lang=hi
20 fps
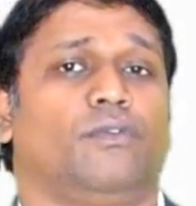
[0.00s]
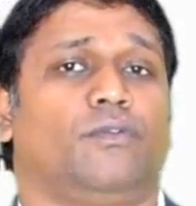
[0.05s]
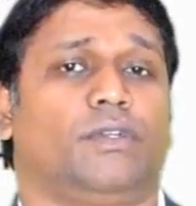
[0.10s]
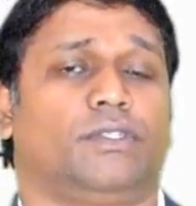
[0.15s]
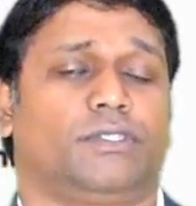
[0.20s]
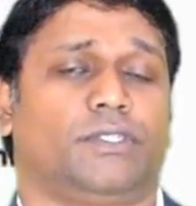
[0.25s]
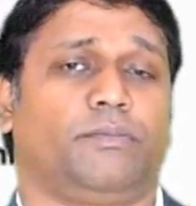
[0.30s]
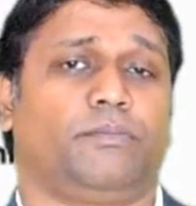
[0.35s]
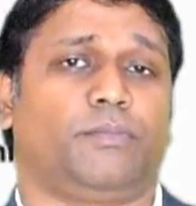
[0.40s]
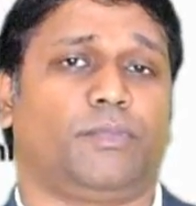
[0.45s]

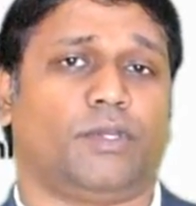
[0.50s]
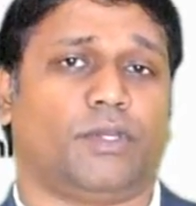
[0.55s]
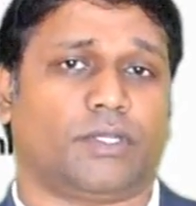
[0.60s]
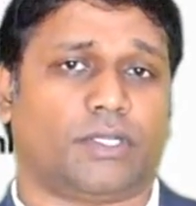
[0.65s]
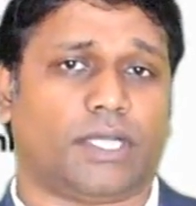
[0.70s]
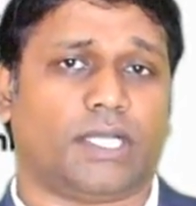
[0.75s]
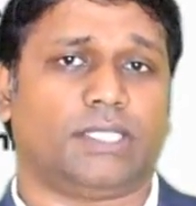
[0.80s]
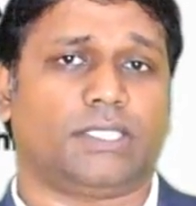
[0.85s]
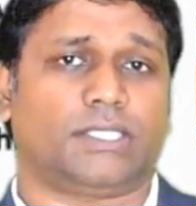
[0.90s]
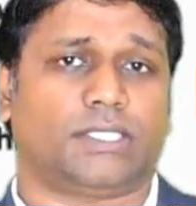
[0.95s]
व्हाट्सएप
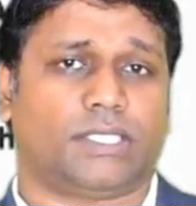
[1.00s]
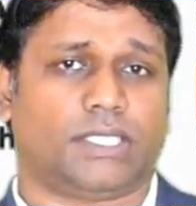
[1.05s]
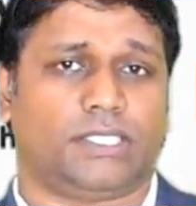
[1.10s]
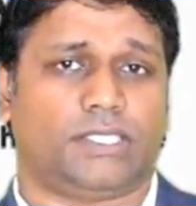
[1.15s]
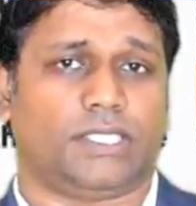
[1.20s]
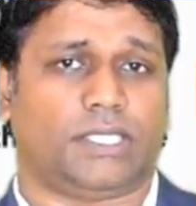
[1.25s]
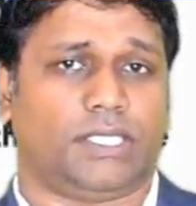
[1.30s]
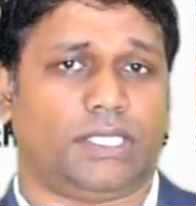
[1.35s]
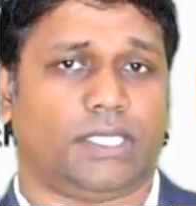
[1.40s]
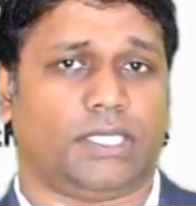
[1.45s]
ब्रॉडकास्ट के
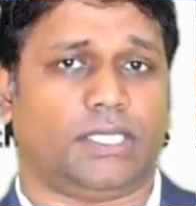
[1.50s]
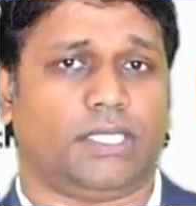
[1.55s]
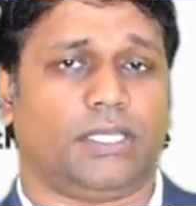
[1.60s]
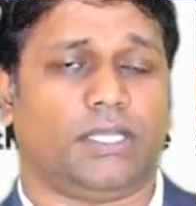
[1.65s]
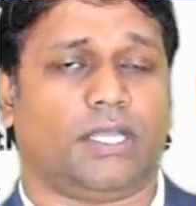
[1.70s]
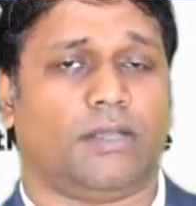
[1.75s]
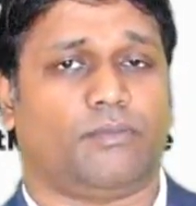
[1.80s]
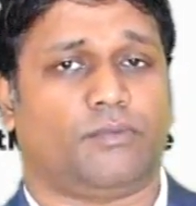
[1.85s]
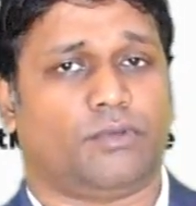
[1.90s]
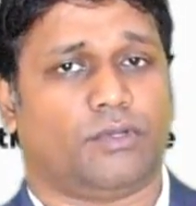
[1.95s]
जरिए
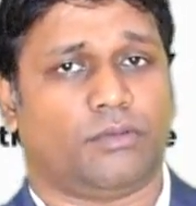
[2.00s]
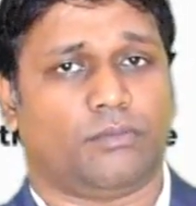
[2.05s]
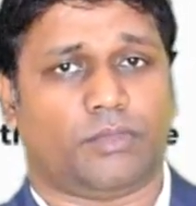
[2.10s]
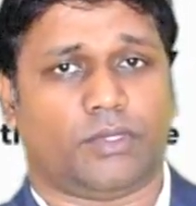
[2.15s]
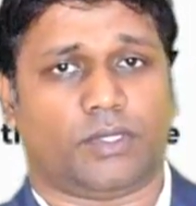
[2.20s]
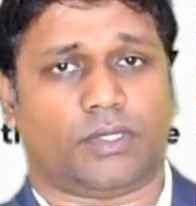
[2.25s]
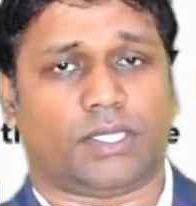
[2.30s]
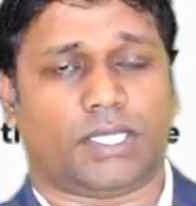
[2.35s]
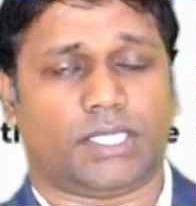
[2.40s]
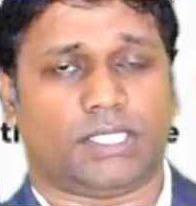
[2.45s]
आपको
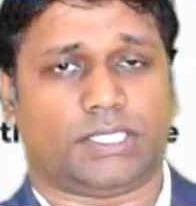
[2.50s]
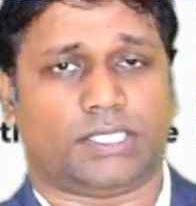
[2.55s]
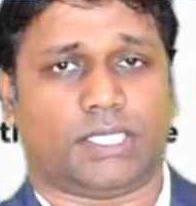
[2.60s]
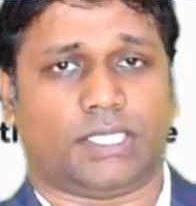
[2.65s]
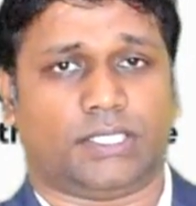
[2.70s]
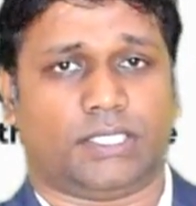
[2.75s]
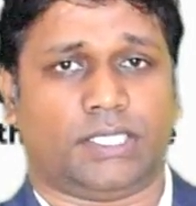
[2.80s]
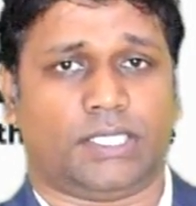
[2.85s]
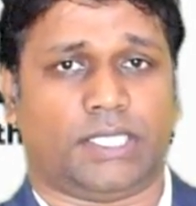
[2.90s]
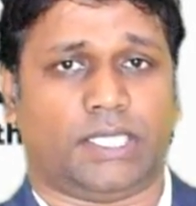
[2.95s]
हम ब्रॉडकास्ट
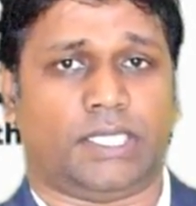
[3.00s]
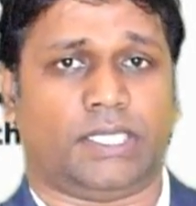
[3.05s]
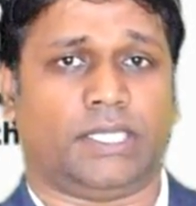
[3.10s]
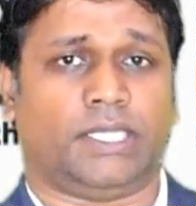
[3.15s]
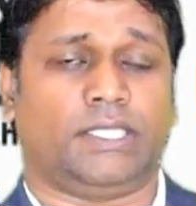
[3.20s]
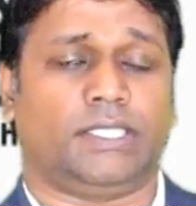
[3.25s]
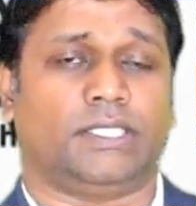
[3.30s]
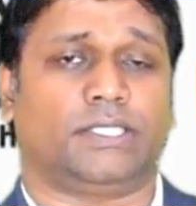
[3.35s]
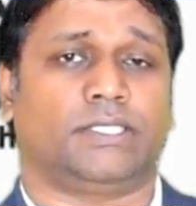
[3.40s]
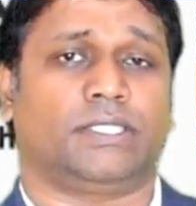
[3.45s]
करते
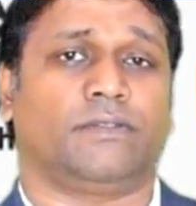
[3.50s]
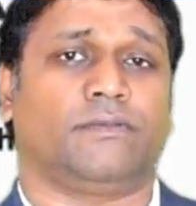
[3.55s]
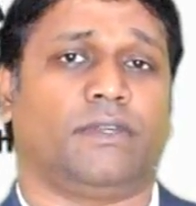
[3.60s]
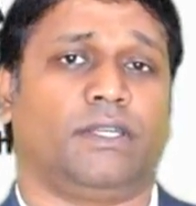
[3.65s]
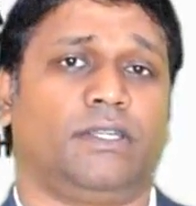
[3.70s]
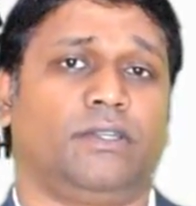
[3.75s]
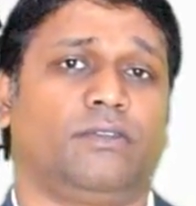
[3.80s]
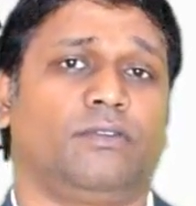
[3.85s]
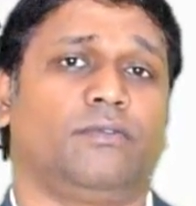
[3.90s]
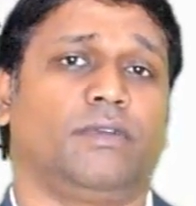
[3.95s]
रहेंगे जिससे
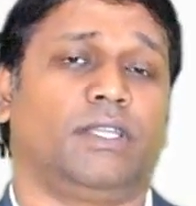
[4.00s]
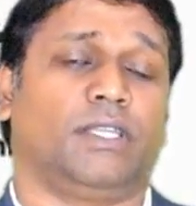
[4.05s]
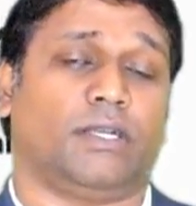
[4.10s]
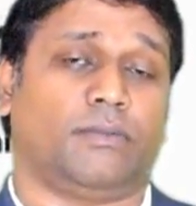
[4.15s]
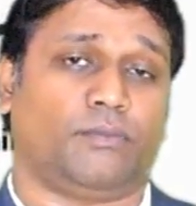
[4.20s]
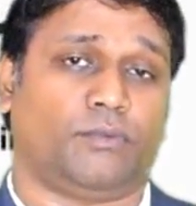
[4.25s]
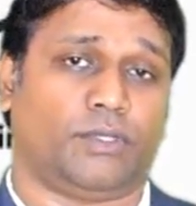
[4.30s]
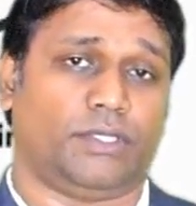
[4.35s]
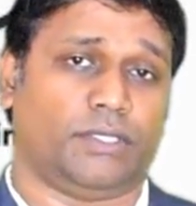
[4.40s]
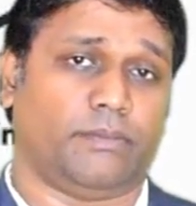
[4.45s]
वन टू वन
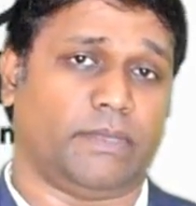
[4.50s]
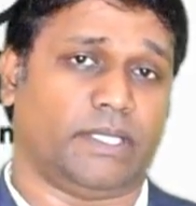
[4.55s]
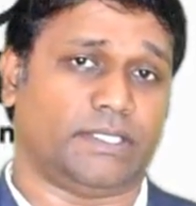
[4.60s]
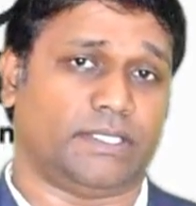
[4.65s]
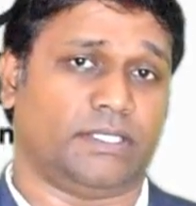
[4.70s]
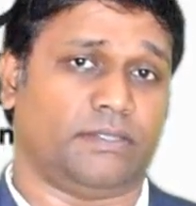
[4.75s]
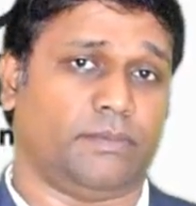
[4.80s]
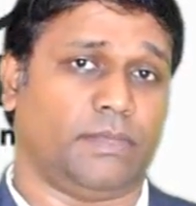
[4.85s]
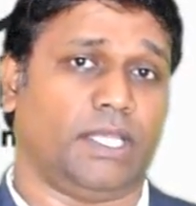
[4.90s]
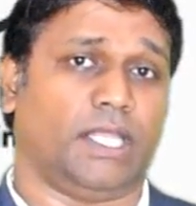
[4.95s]
आपको ये
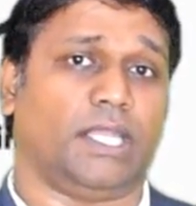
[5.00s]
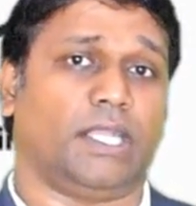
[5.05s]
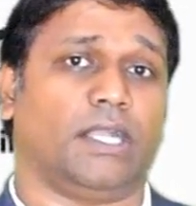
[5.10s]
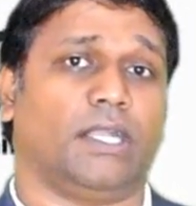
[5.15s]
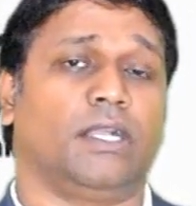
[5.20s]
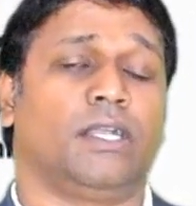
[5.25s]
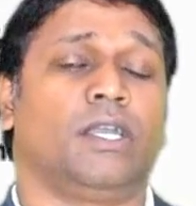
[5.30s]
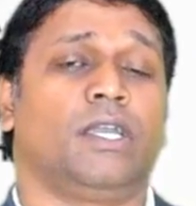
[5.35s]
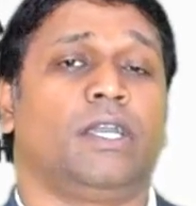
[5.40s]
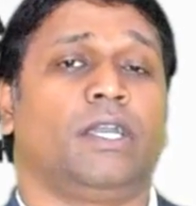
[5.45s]
मैसेज
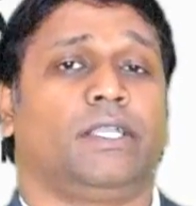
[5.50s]
मिलेगा